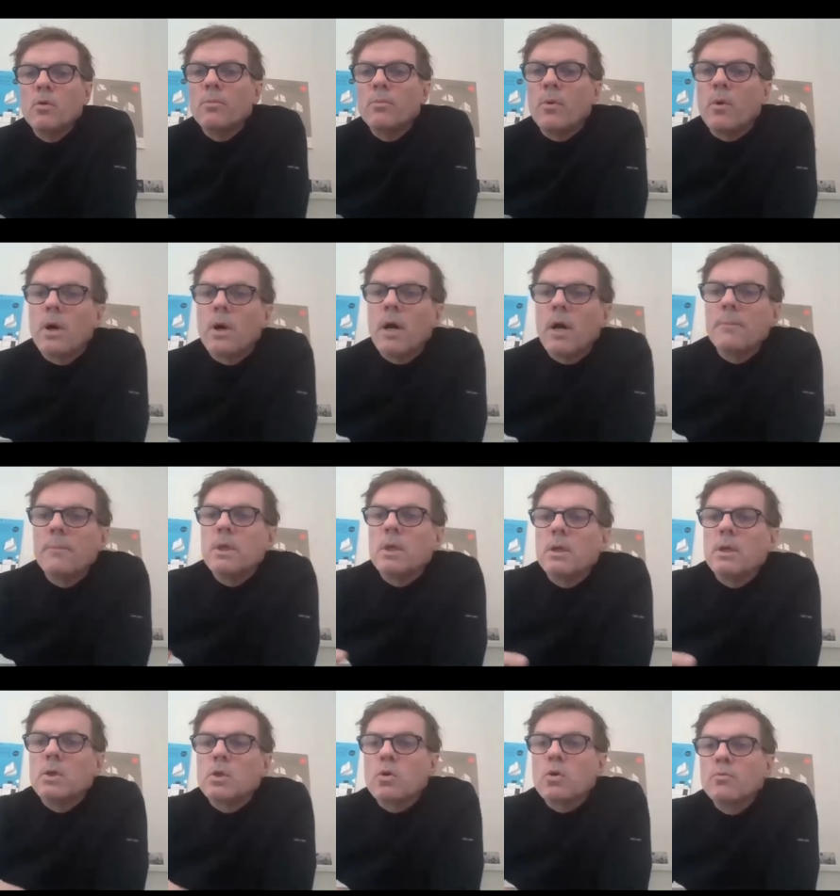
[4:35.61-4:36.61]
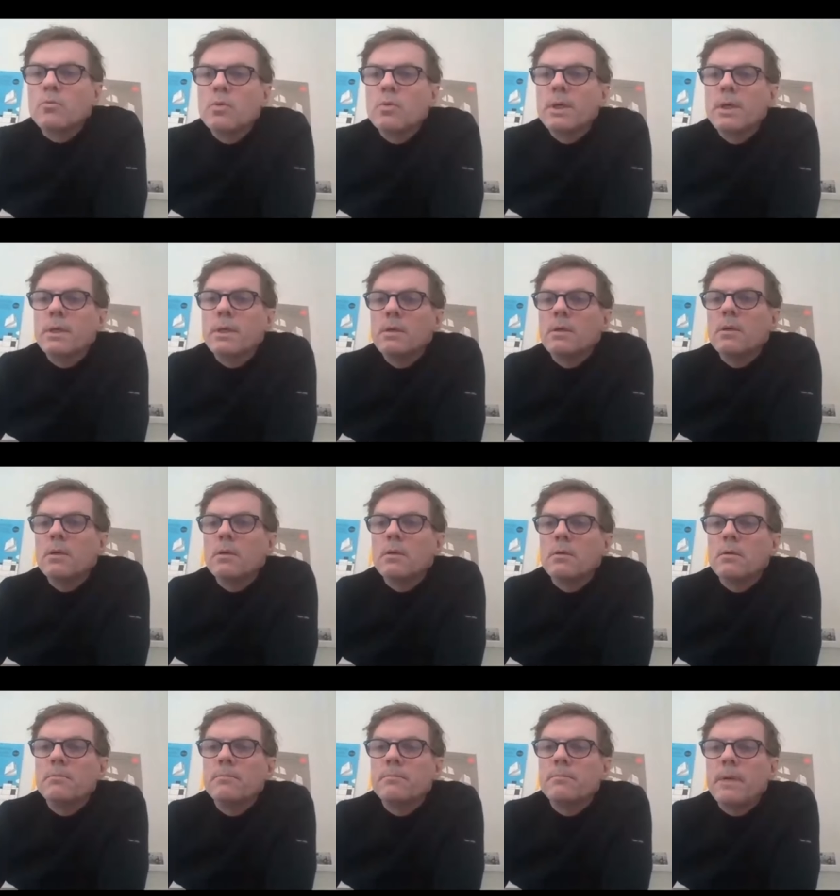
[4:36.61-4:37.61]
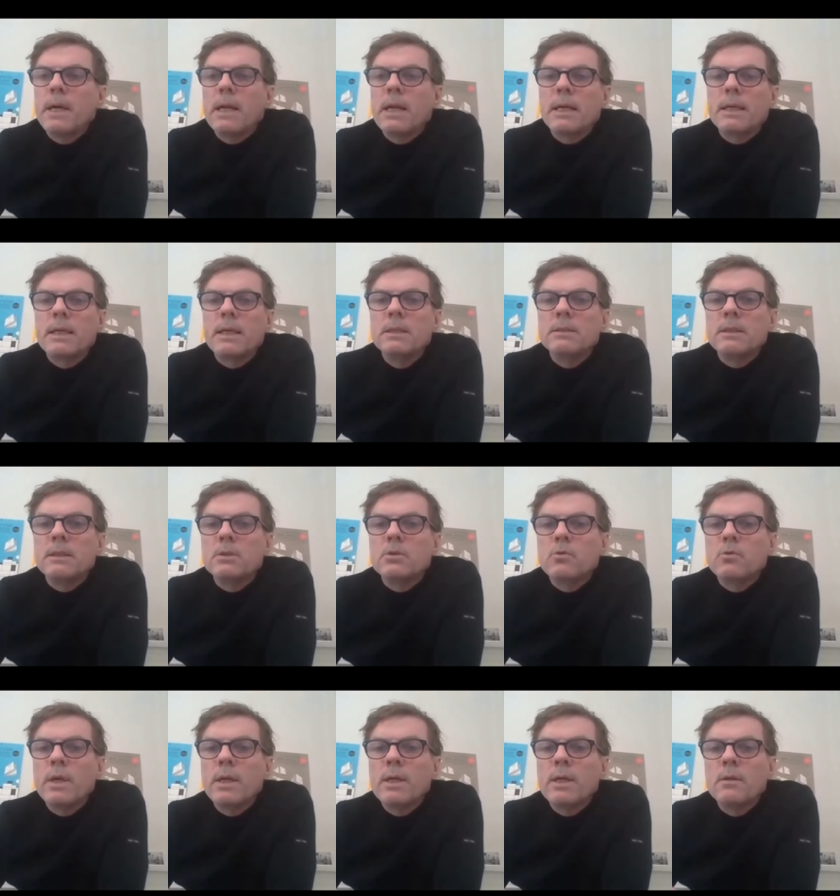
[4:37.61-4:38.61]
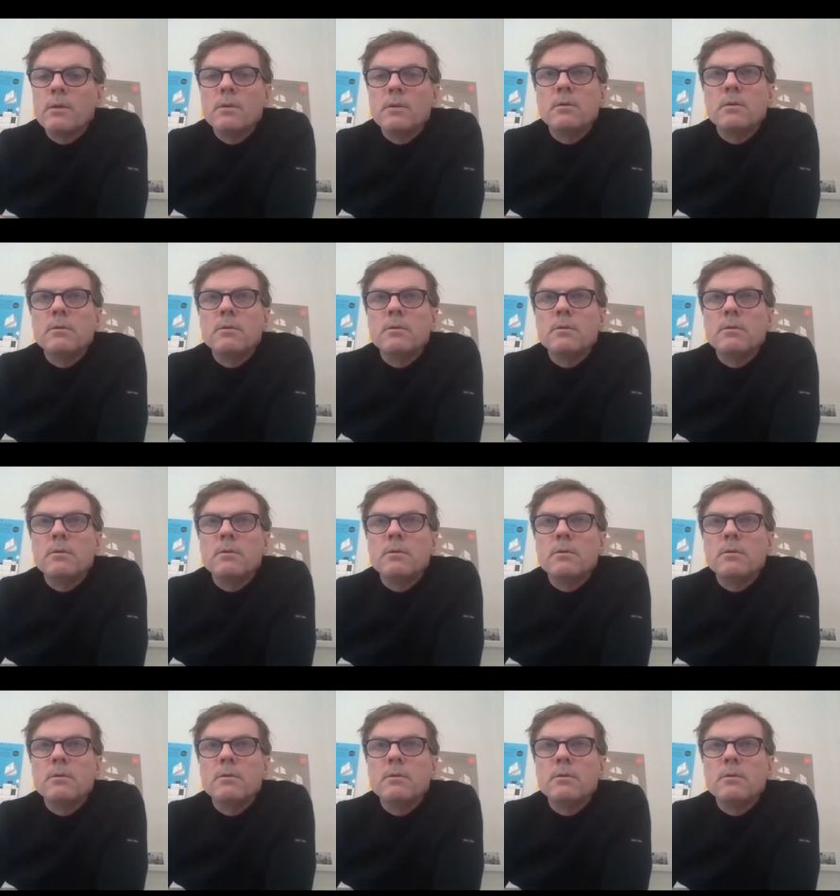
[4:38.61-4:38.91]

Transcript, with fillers: le programme est chamboulé par la crise actuelle